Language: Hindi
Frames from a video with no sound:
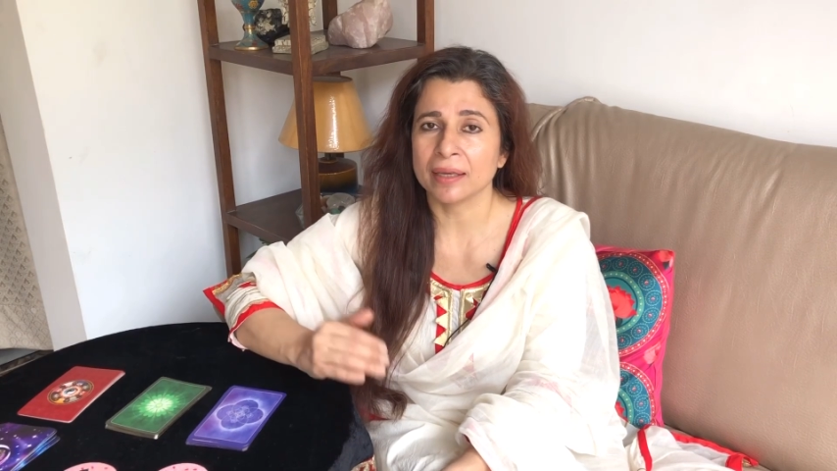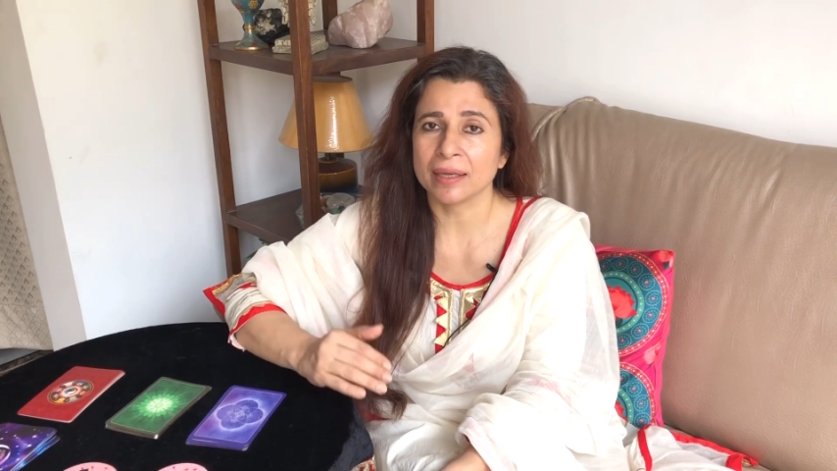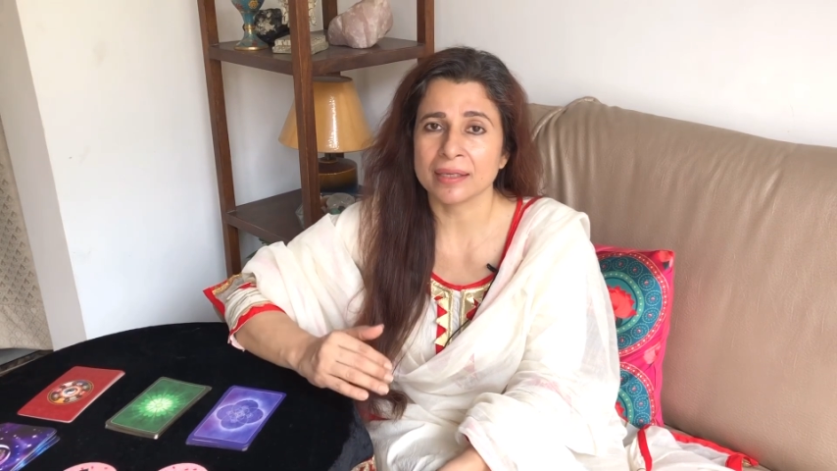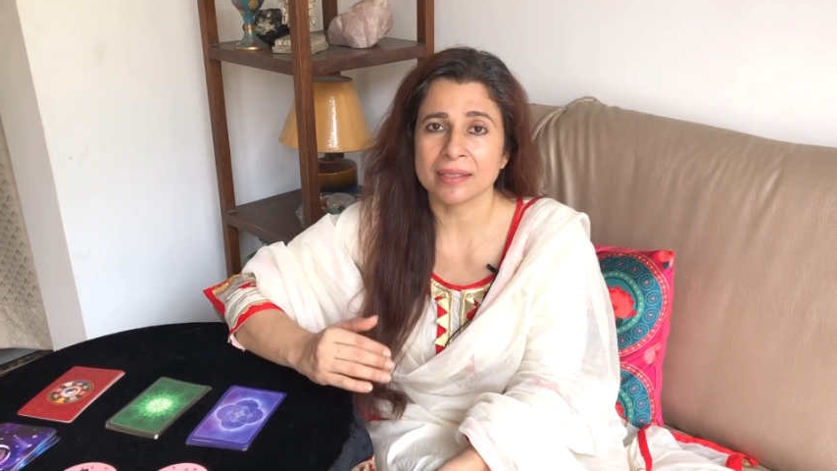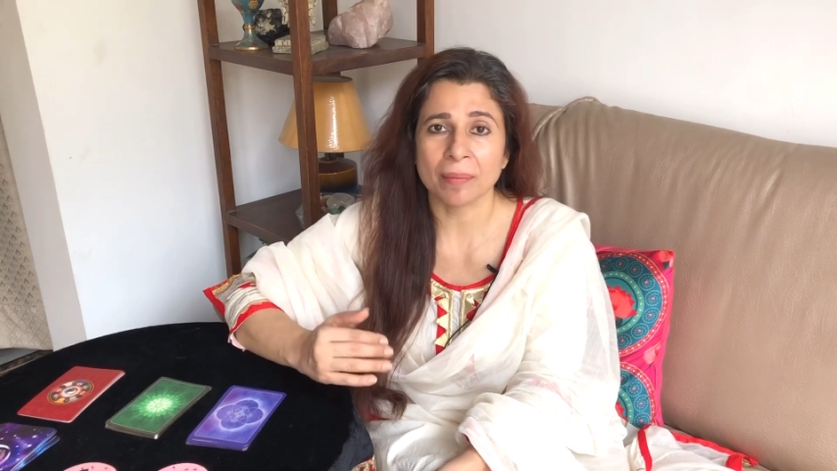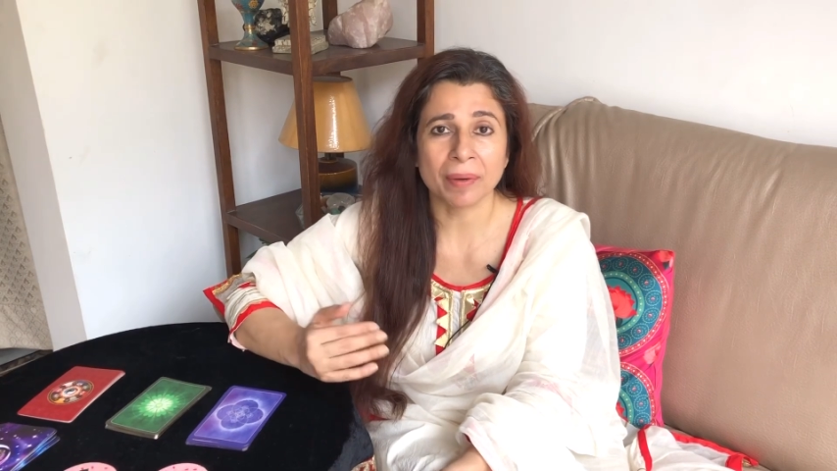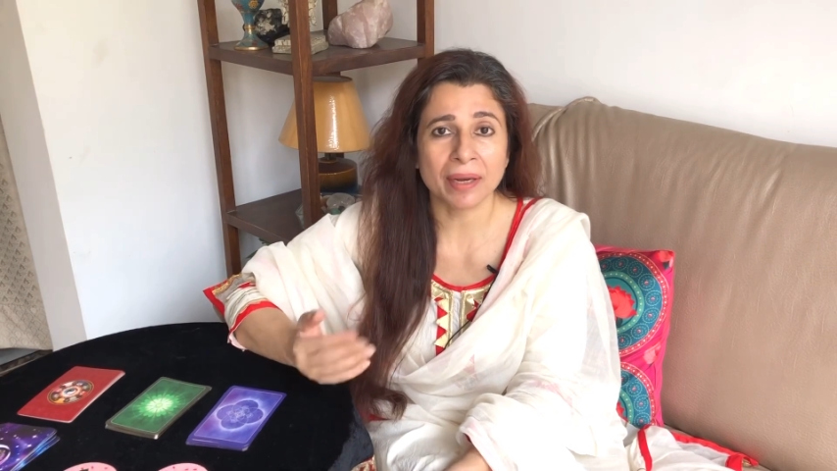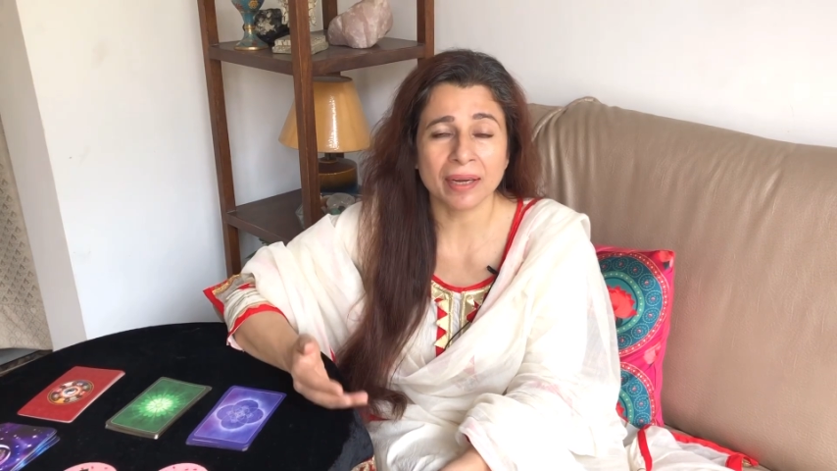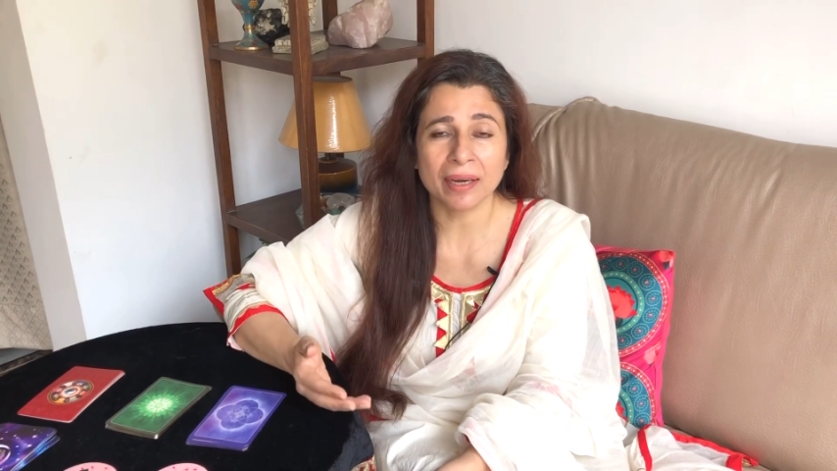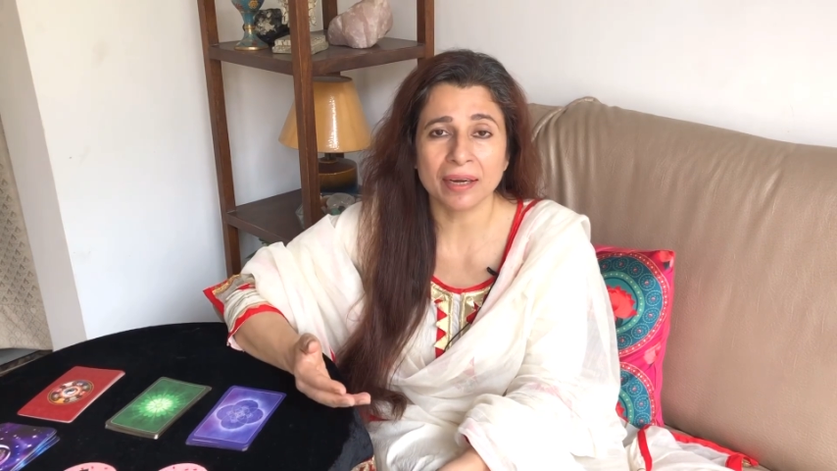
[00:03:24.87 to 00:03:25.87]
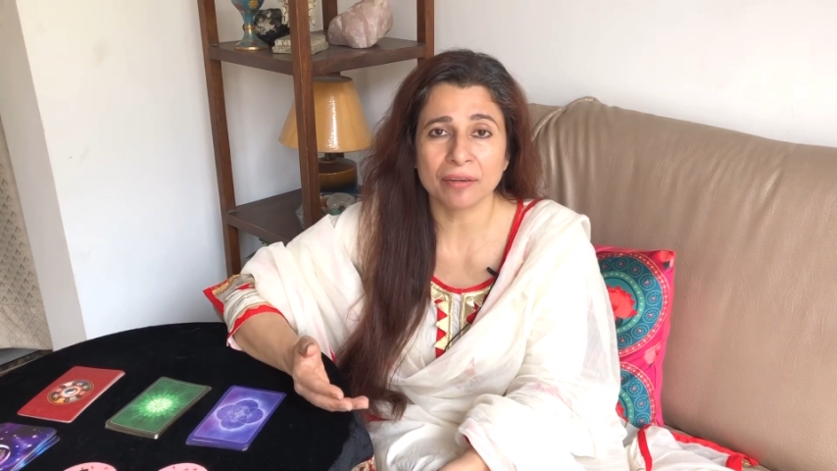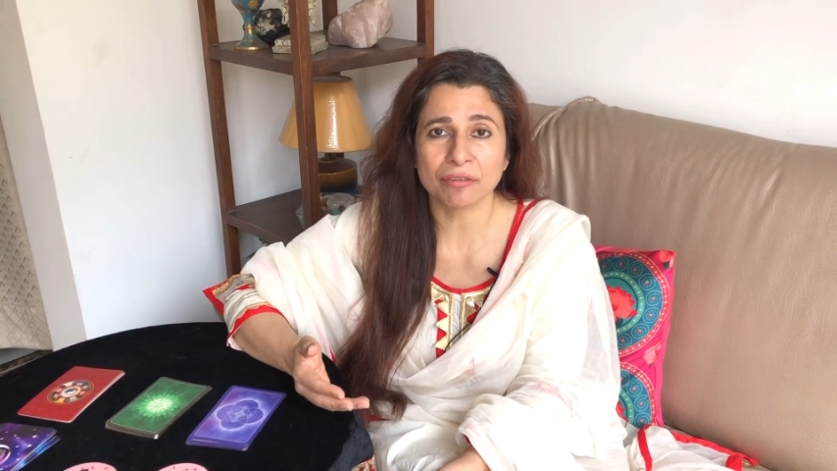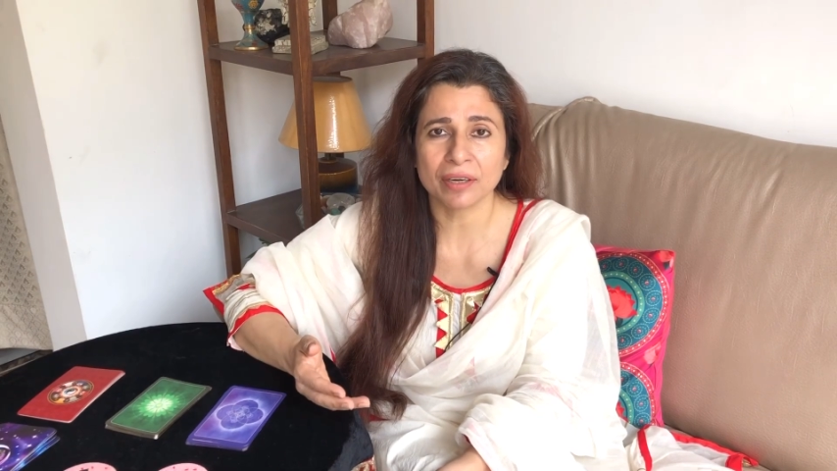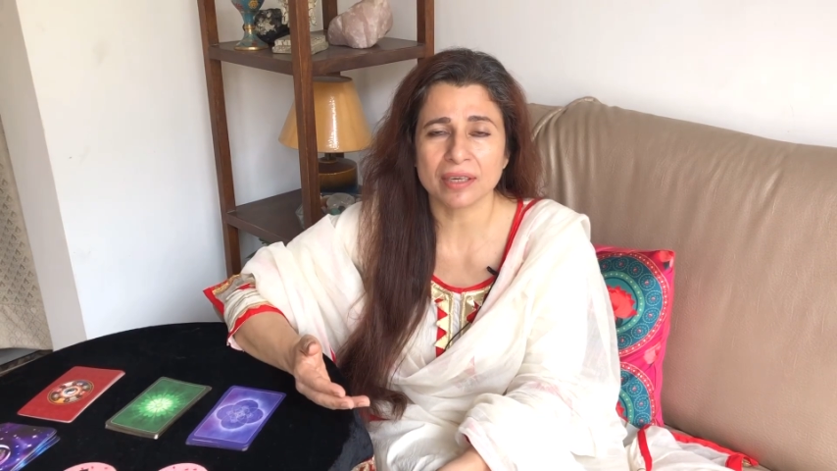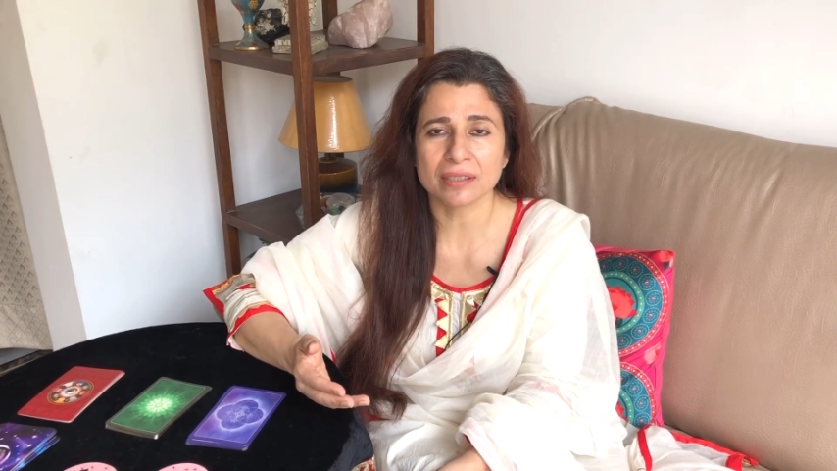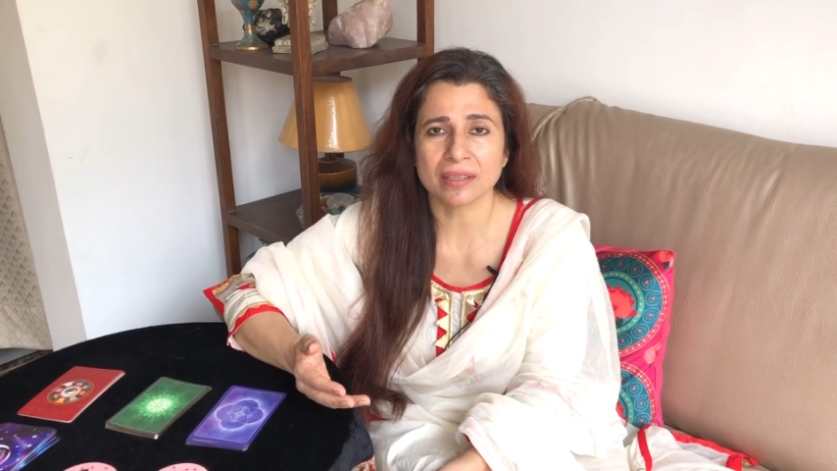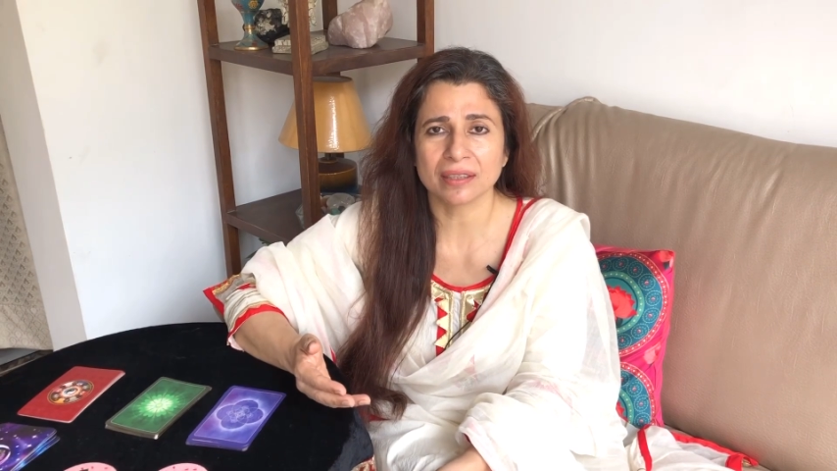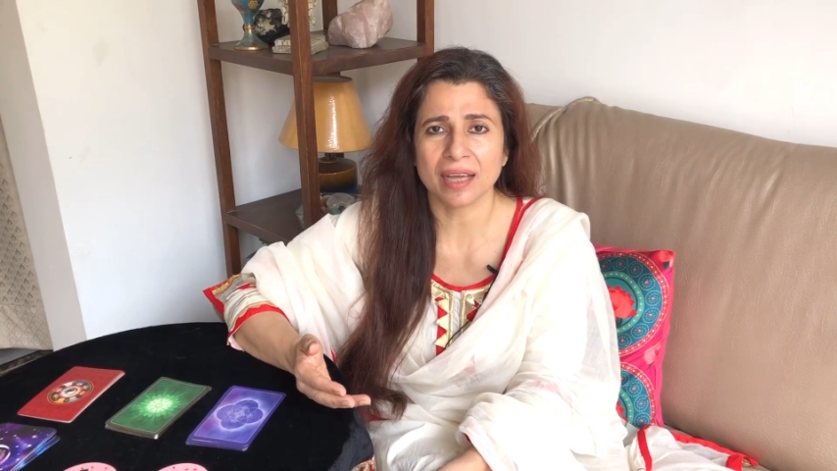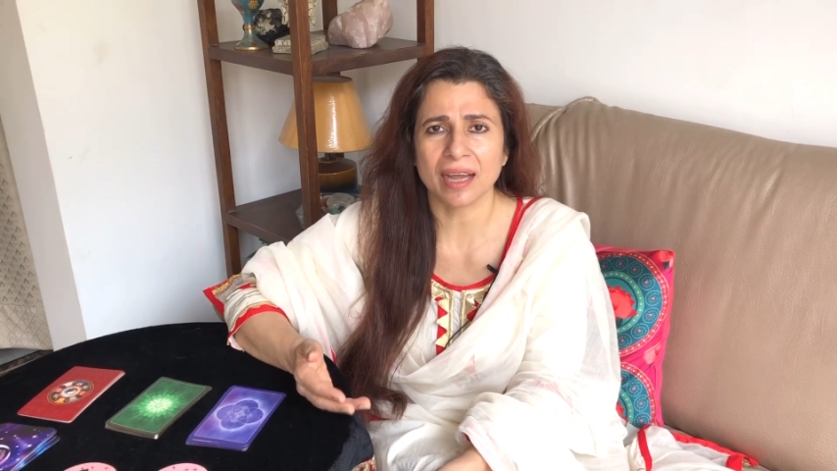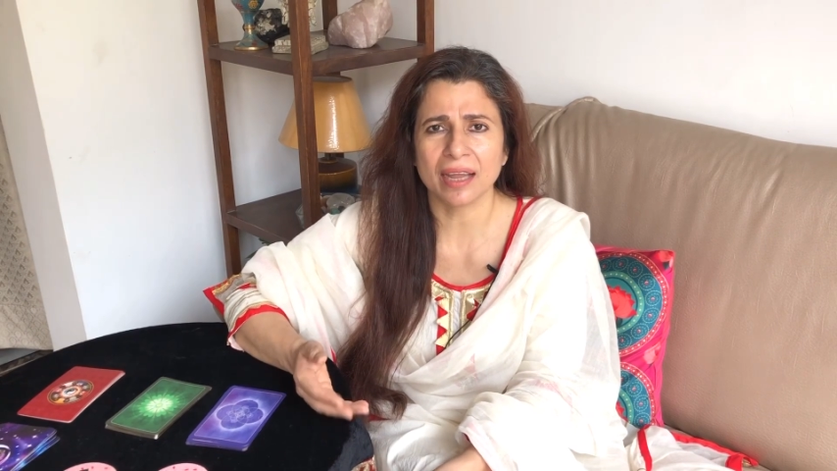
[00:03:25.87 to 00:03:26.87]
थे ये सब के लिए डिफ़र कर
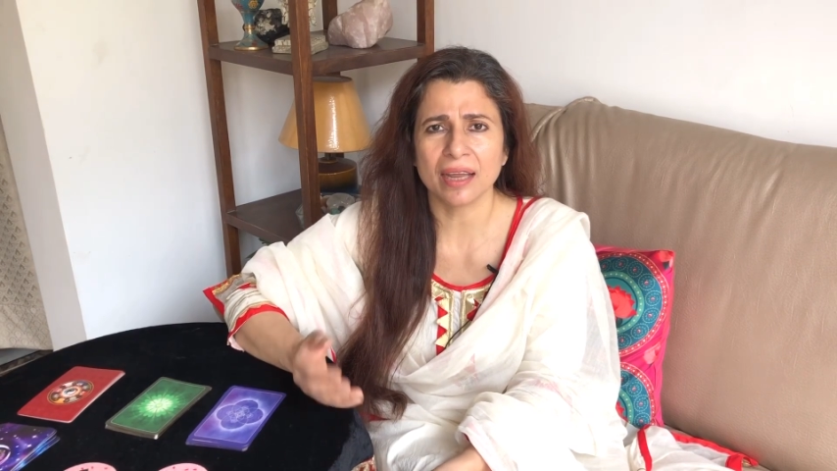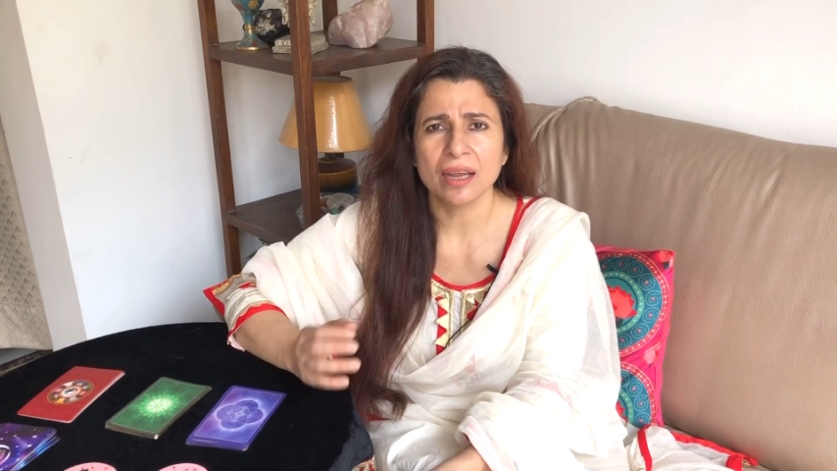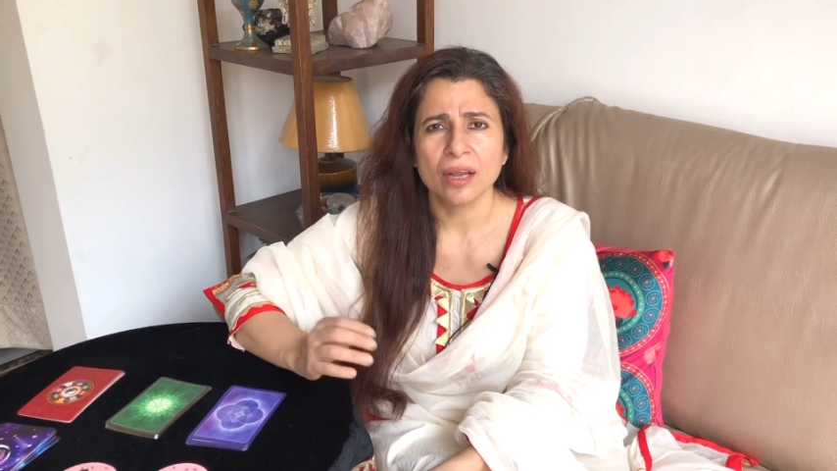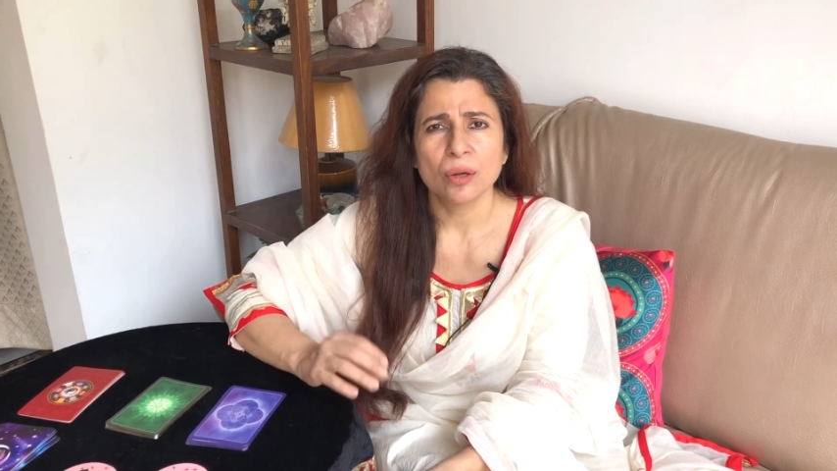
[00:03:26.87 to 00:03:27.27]
सकता है